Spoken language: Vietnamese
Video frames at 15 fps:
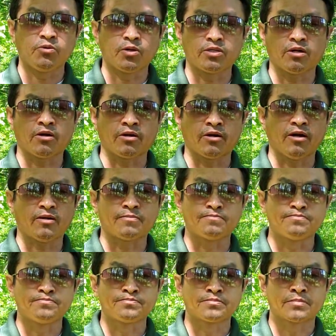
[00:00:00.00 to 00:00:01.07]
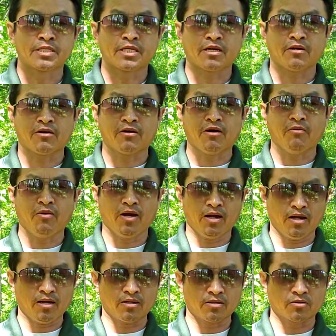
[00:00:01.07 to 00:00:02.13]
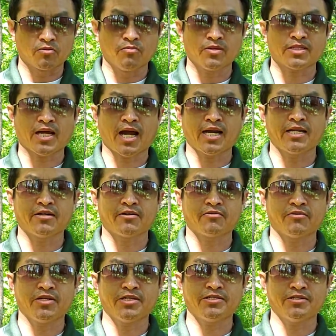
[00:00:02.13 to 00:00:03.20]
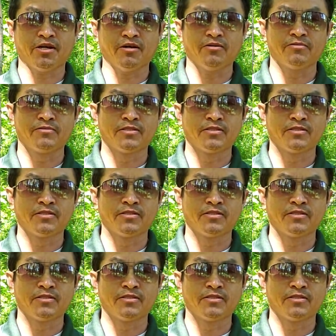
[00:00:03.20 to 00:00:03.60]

cho rồi nó chế nó và cũng mất thải lên nó rồi nên sửa đời